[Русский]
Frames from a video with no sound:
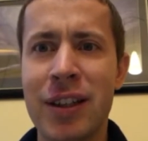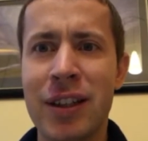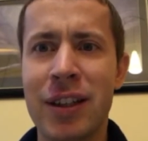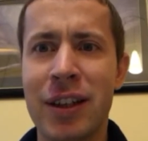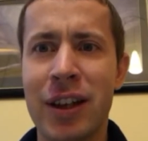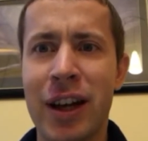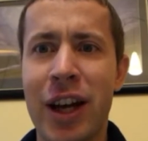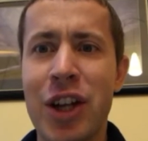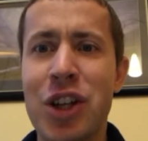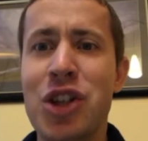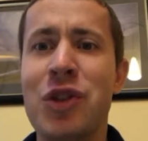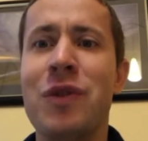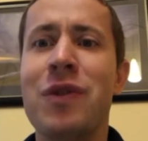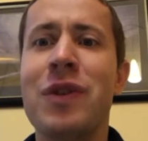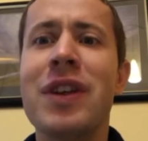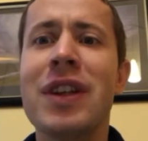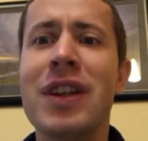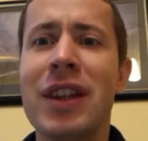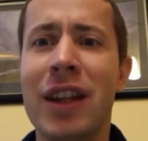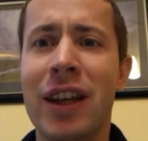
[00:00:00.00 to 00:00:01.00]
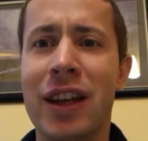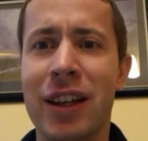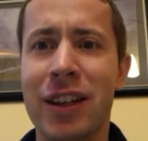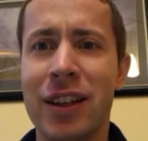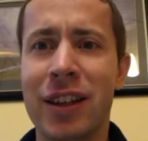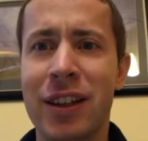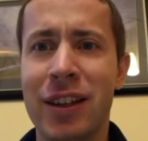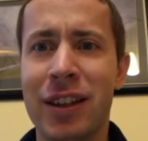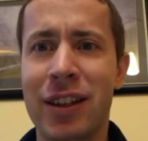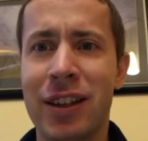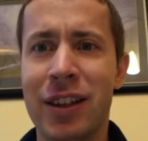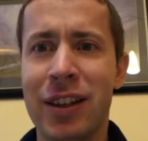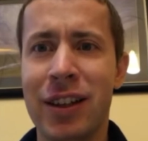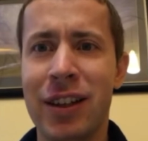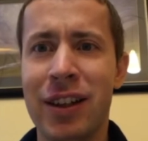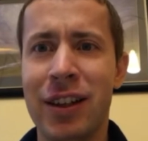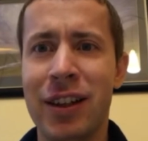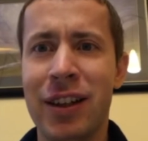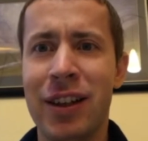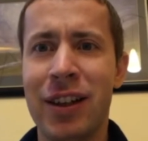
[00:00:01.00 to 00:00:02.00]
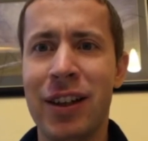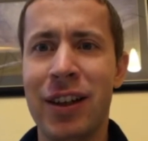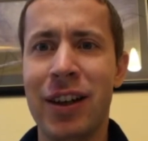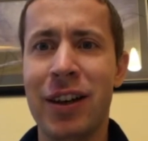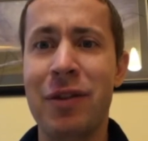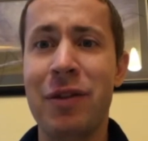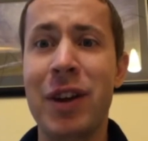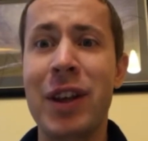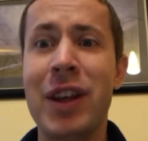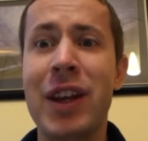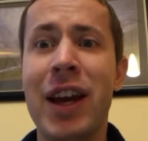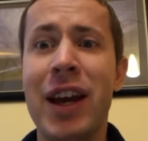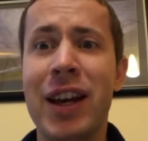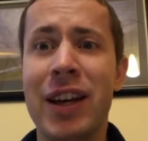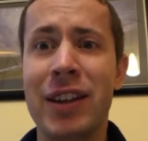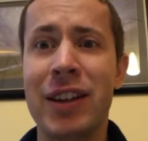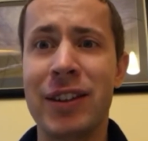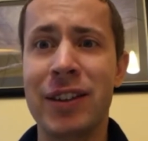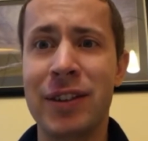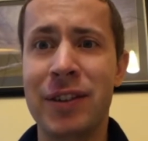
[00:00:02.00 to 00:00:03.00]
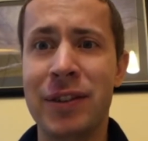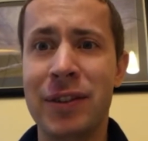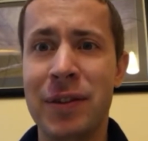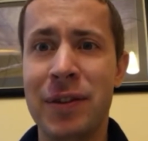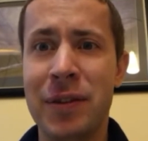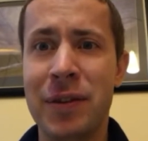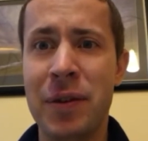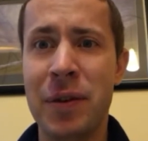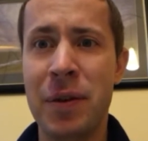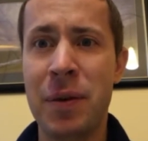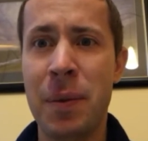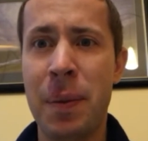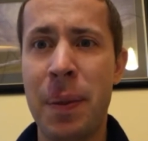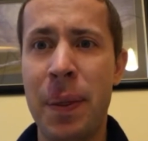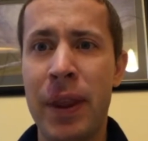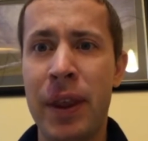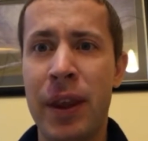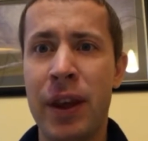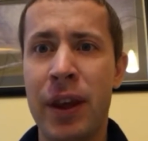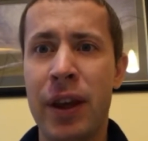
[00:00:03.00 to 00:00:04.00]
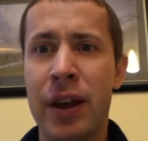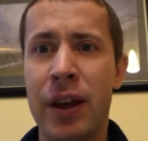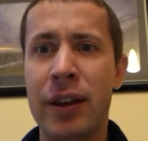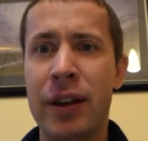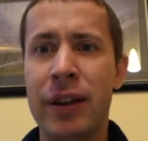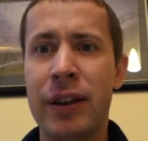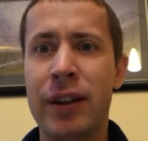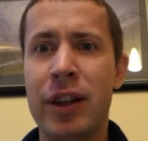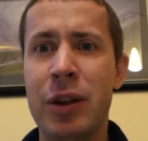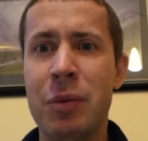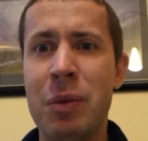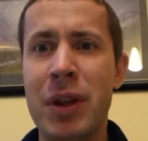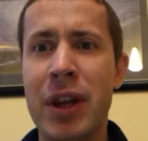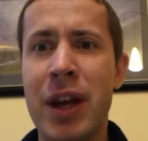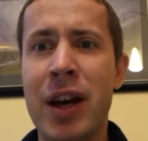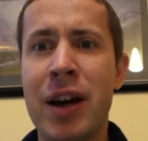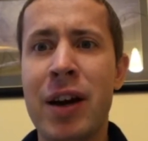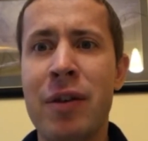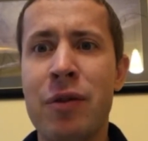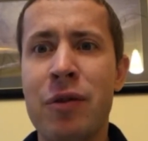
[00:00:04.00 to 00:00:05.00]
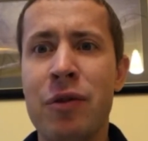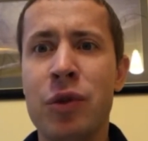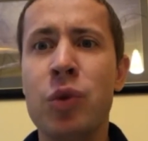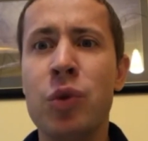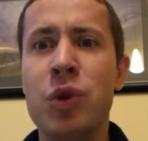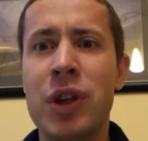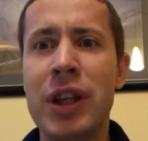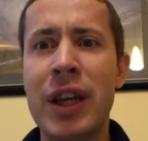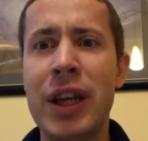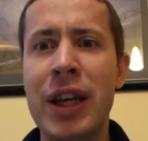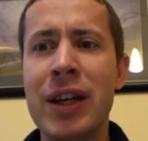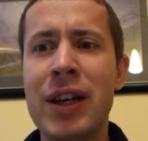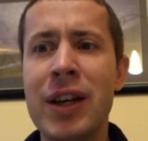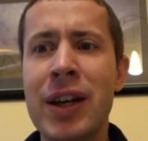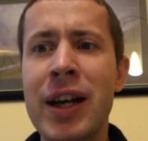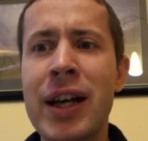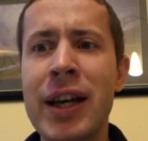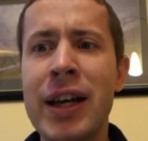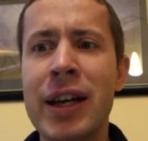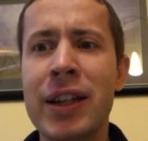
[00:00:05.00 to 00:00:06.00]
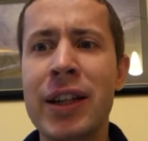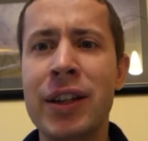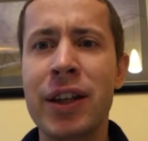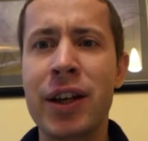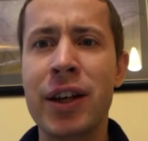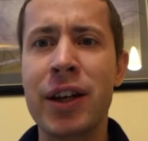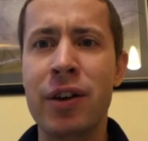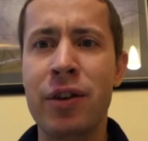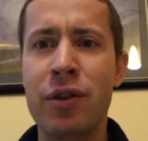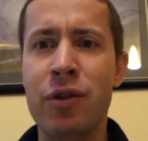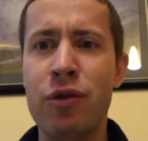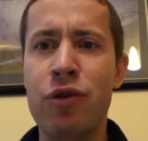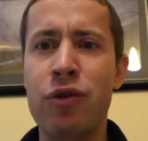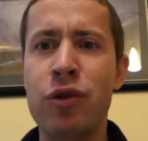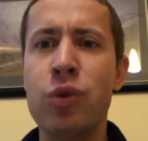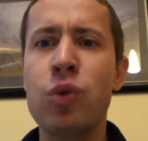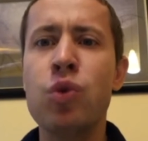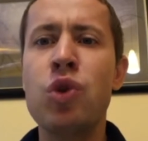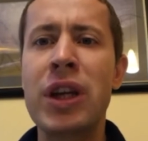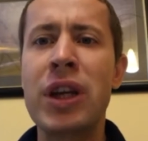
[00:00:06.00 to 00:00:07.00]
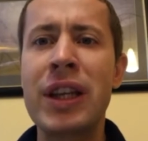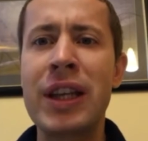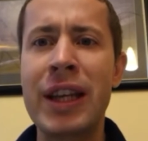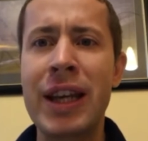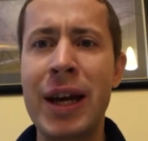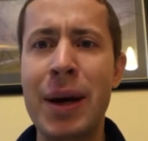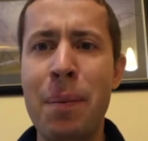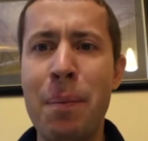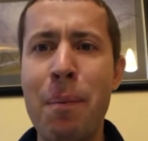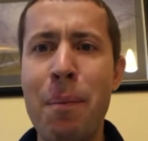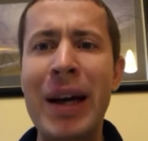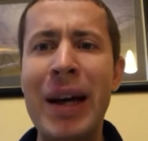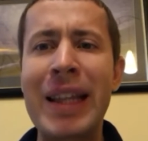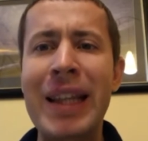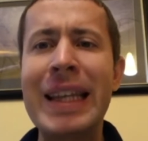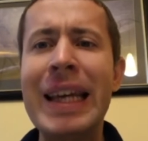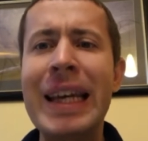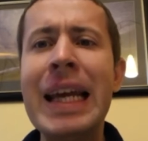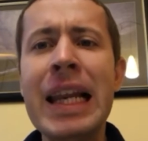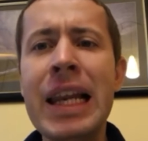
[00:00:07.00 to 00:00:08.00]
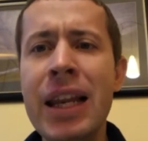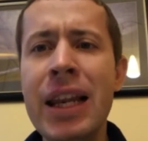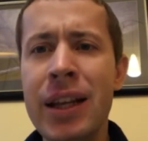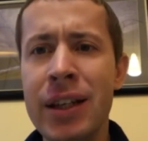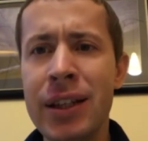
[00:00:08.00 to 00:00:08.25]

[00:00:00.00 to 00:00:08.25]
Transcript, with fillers: очевидно а, влияет для меня внутренняя игра — это внутренняя модель